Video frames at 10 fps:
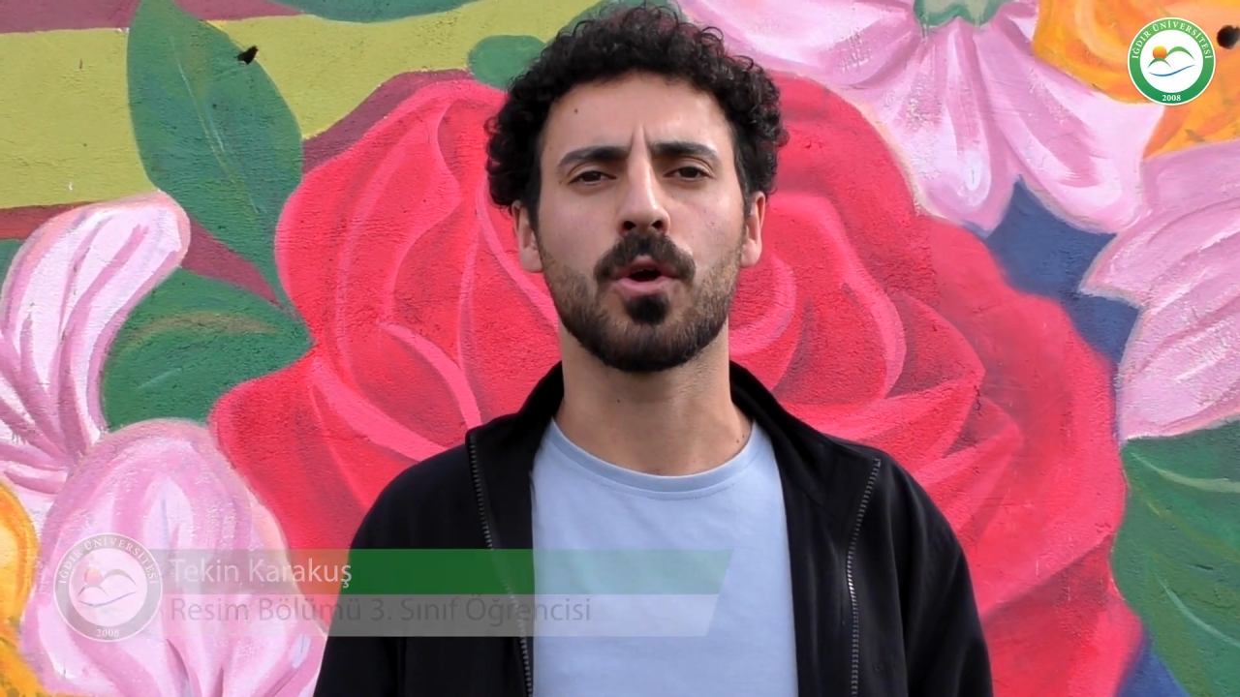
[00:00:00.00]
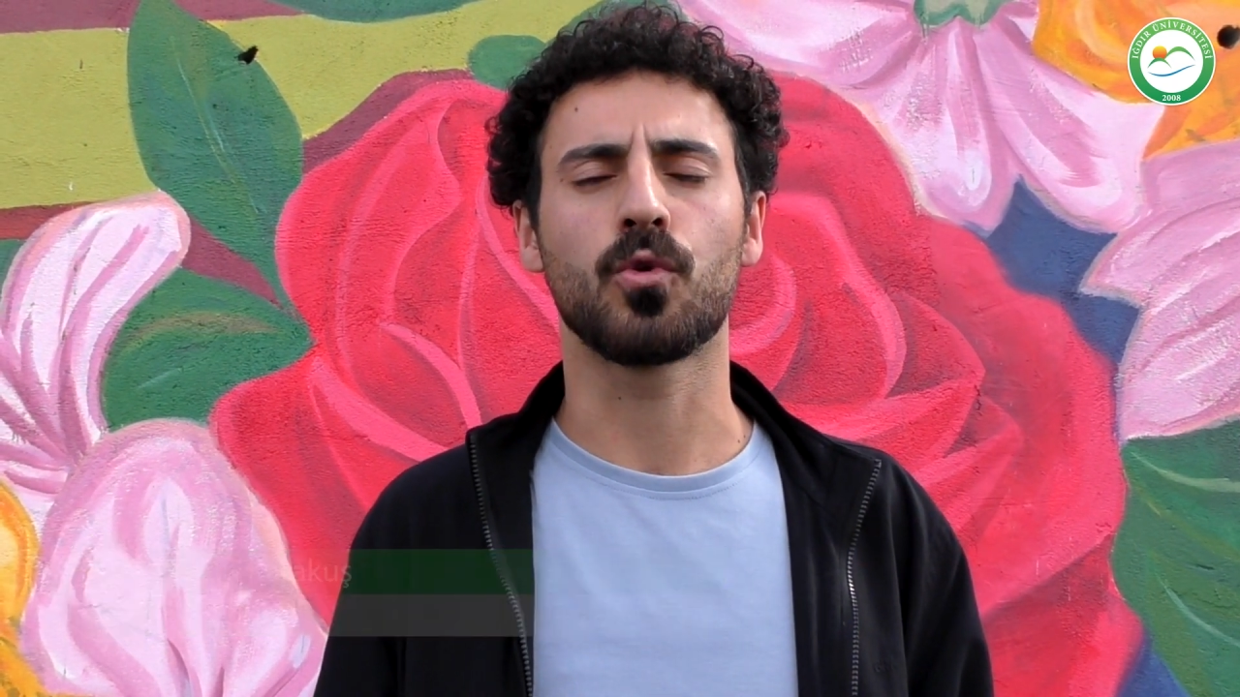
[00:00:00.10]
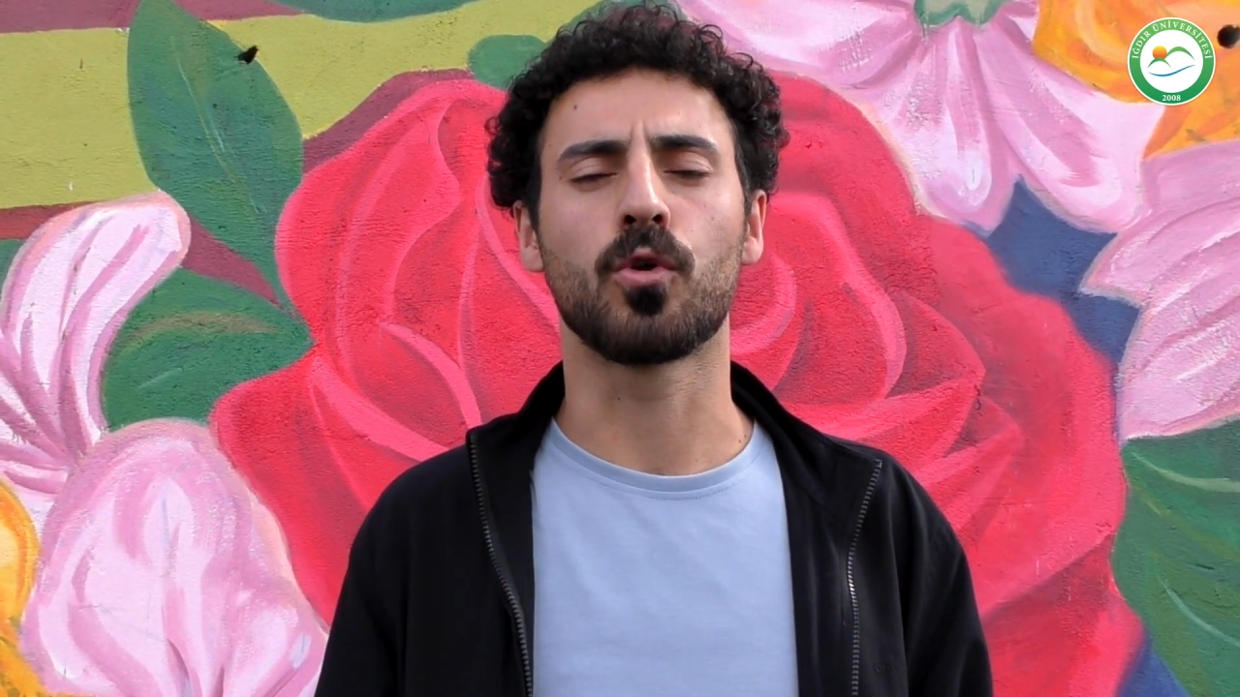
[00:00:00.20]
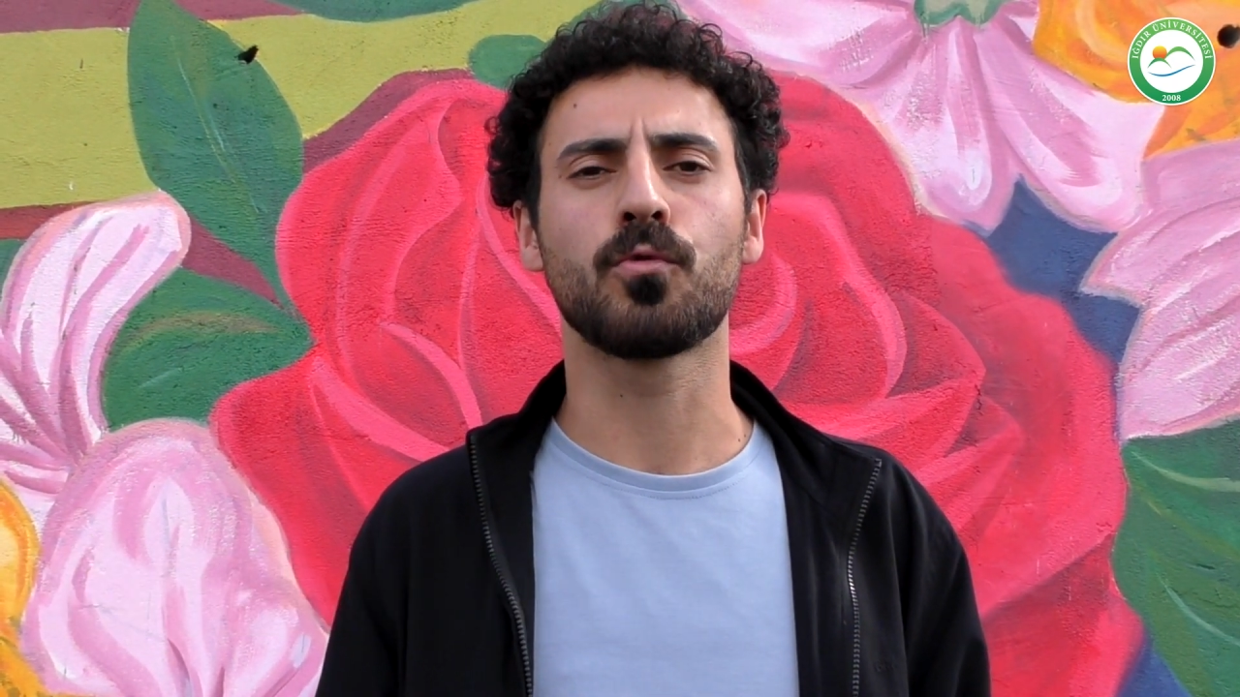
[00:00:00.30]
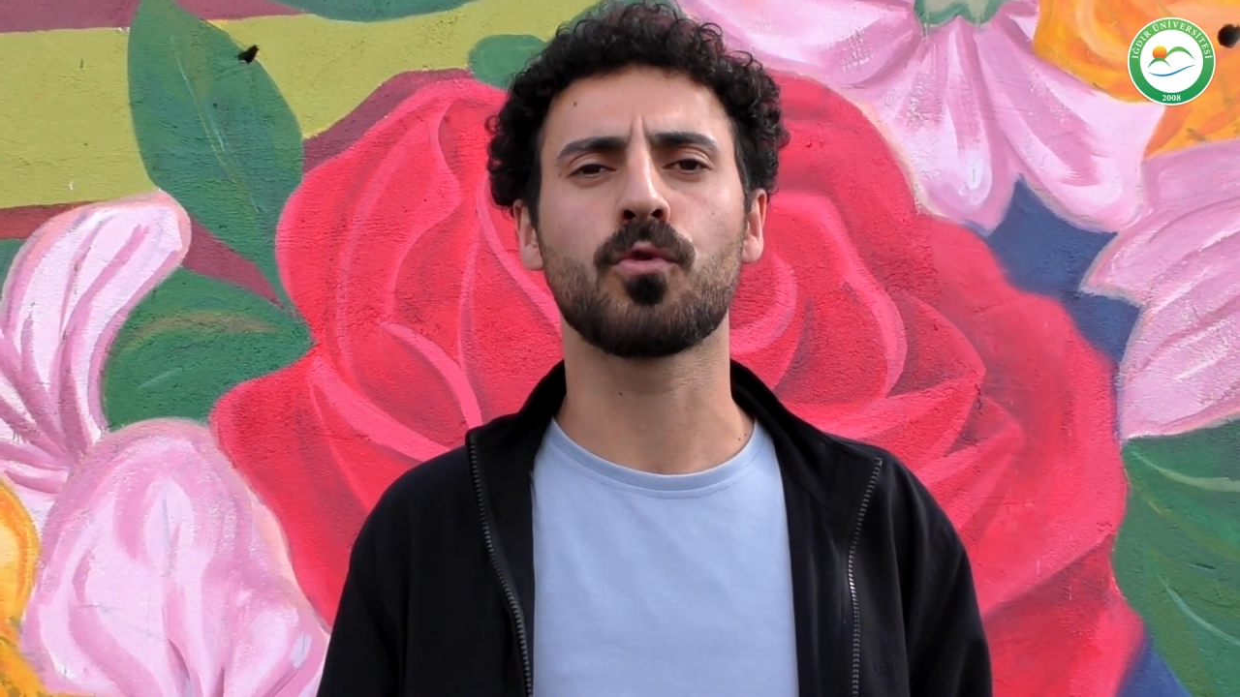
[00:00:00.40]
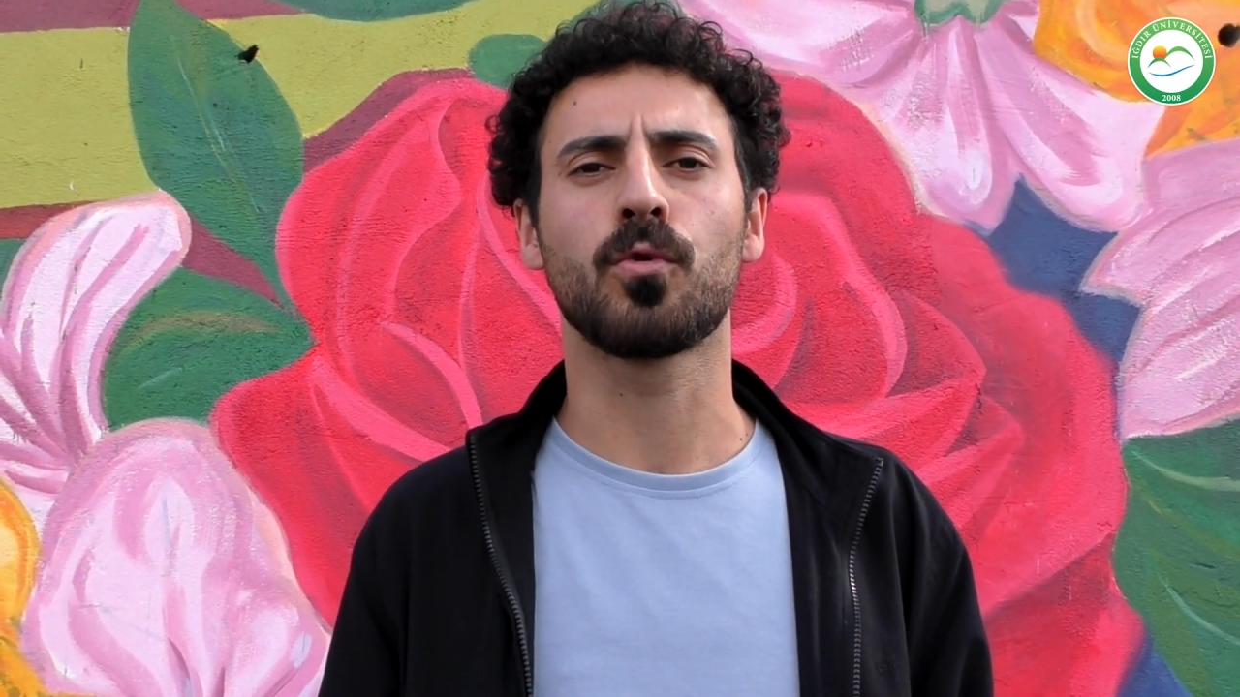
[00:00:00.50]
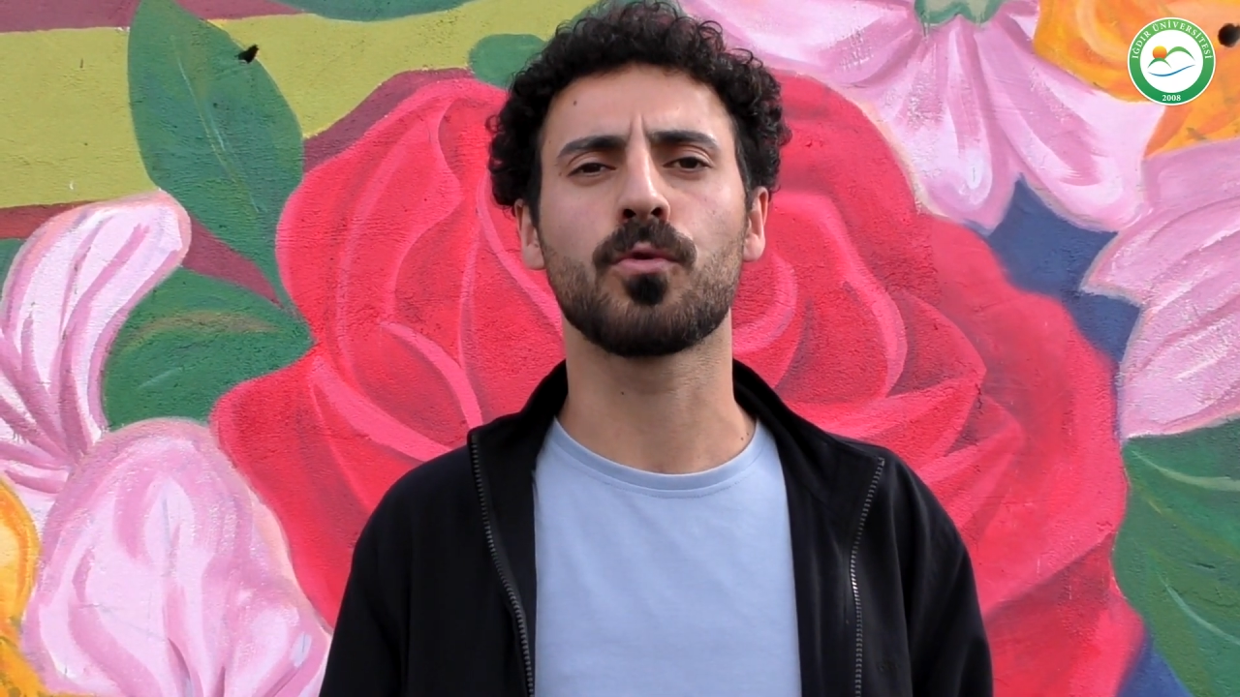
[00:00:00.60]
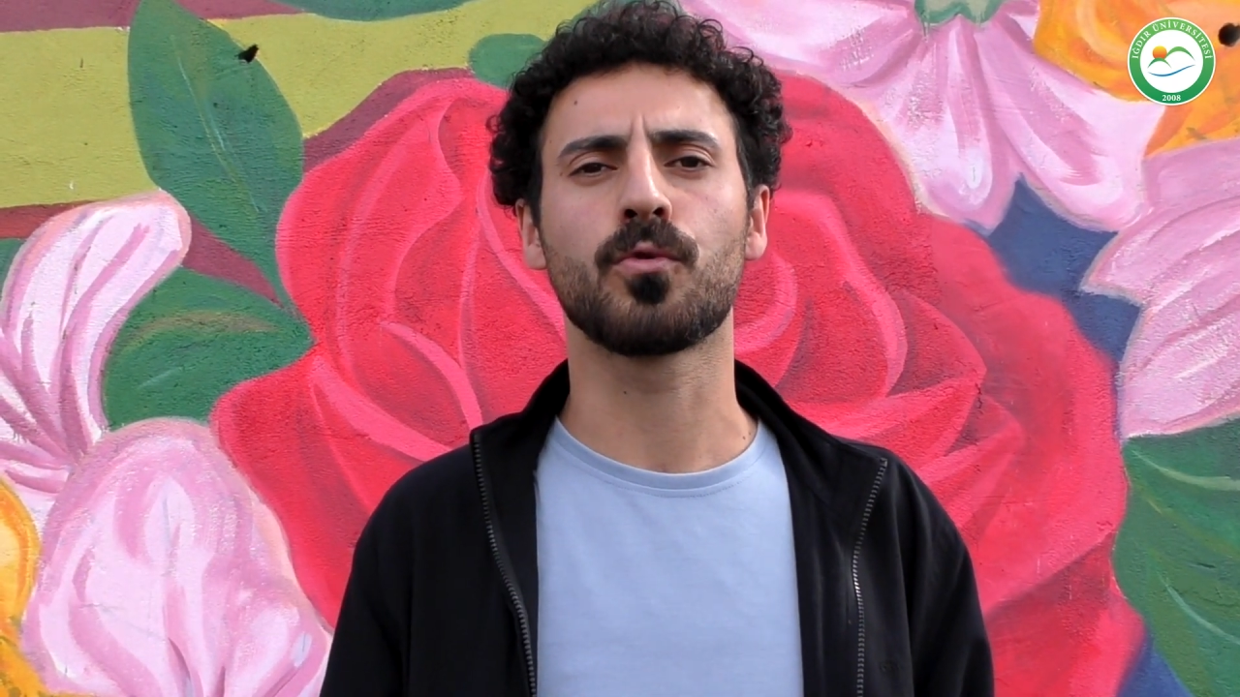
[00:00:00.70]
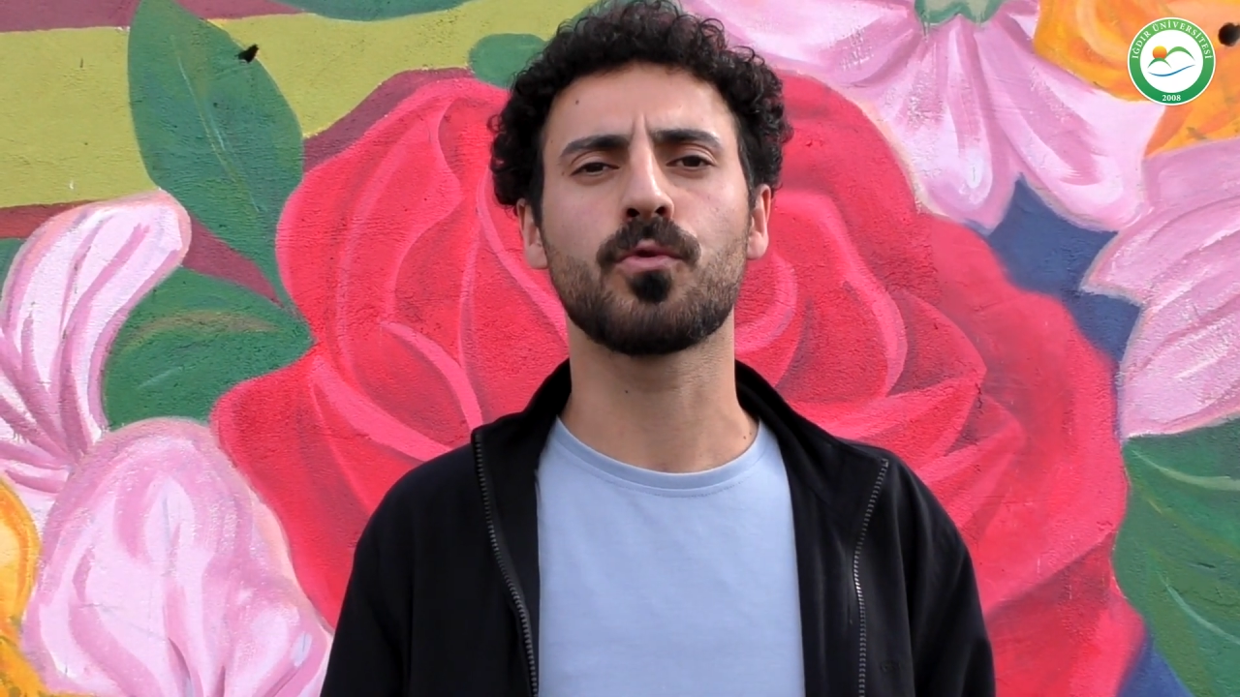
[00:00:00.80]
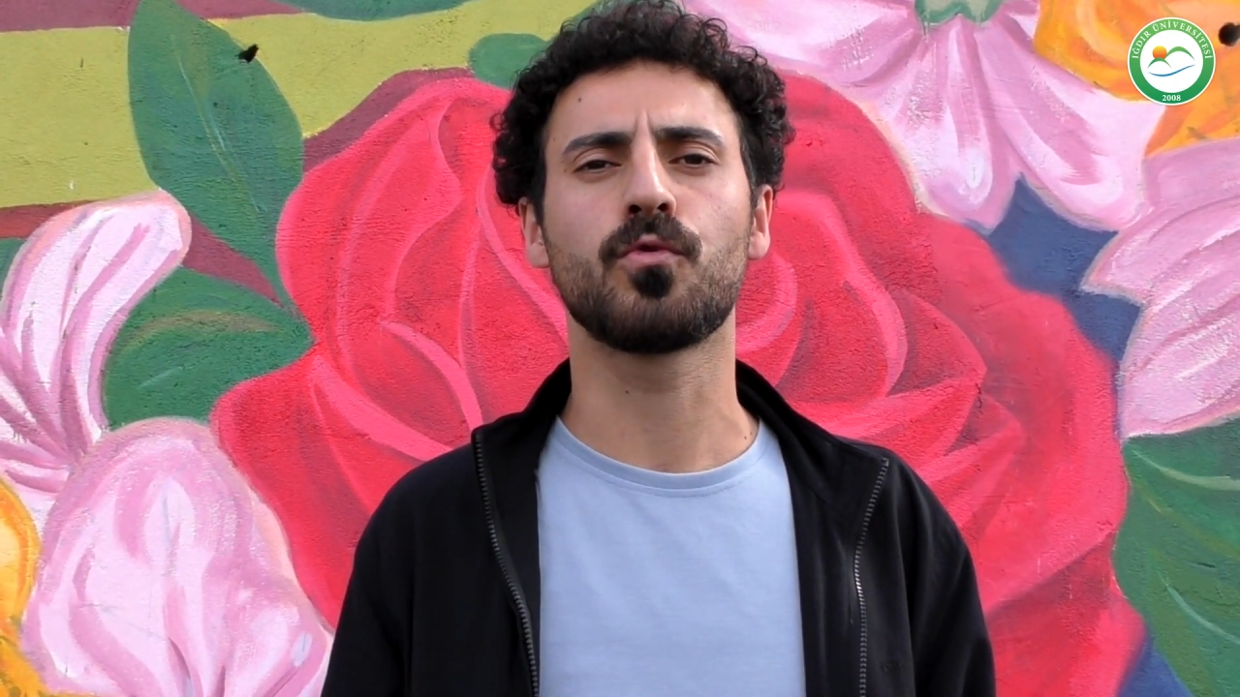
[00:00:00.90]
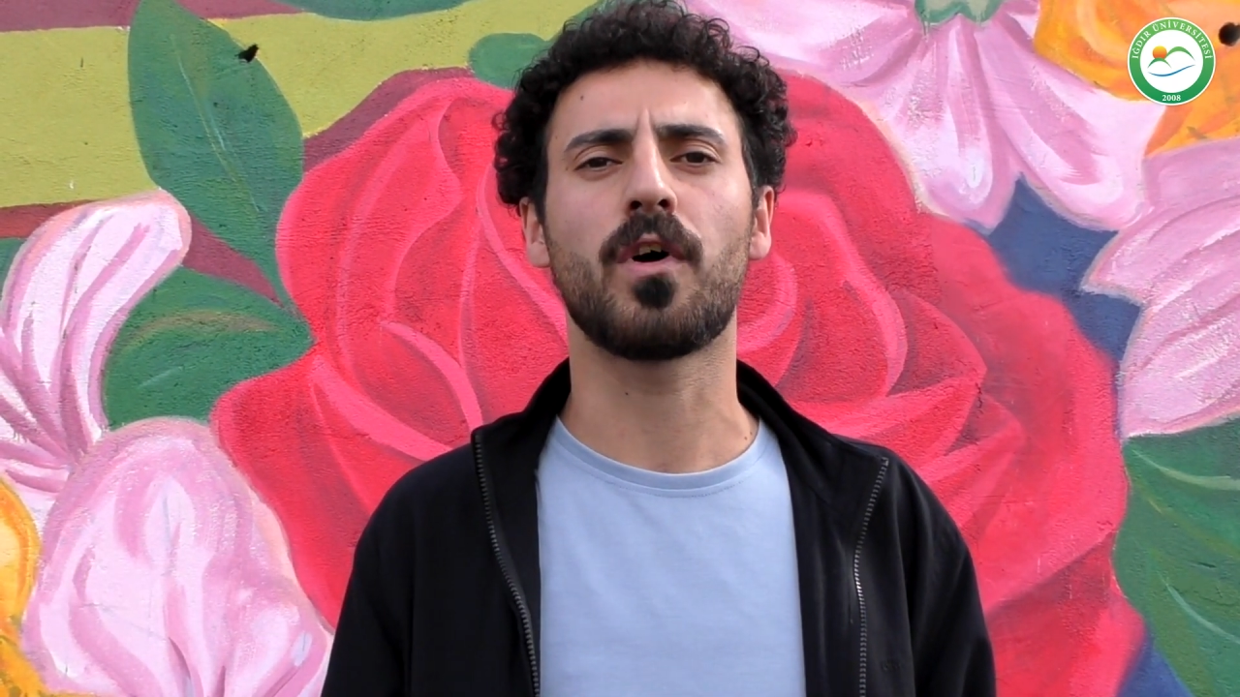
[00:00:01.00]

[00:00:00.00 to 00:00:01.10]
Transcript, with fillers: Görmüş olduğunuz